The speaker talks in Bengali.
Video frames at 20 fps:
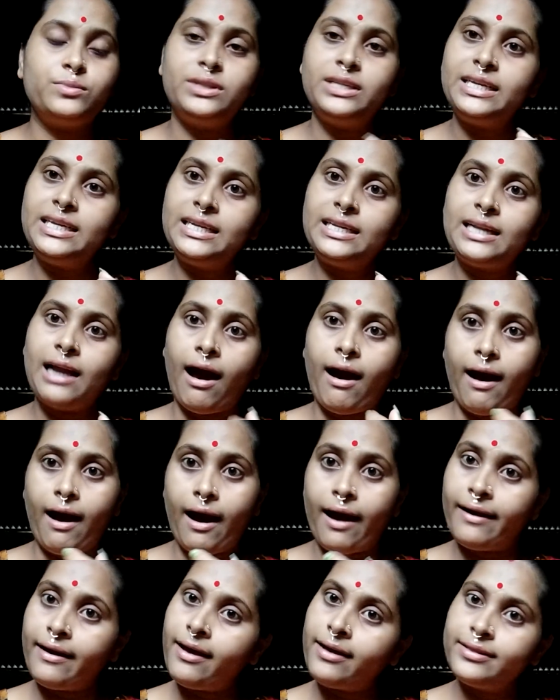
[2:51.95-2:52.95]
দিন
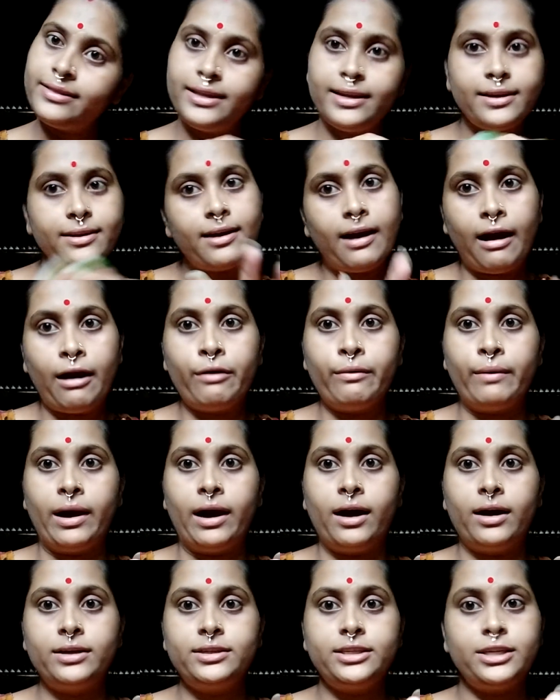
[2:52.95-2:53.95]
আনা দিন খাওয়া
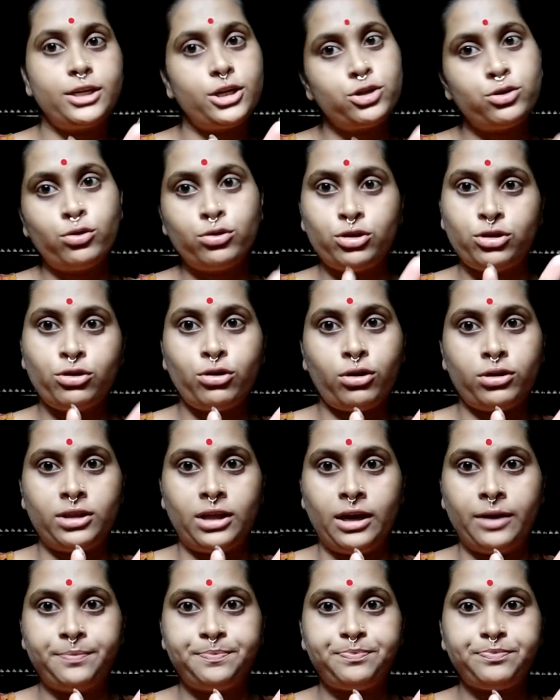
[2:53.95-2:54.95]
যেটা সত্য
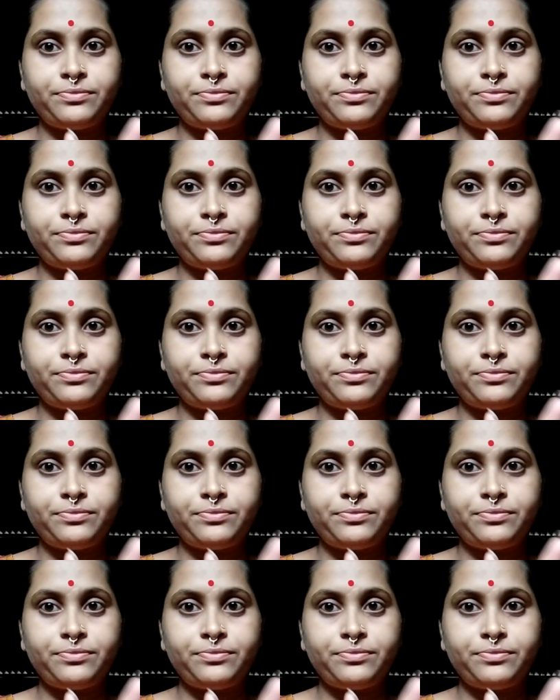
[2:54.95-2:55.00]
কথা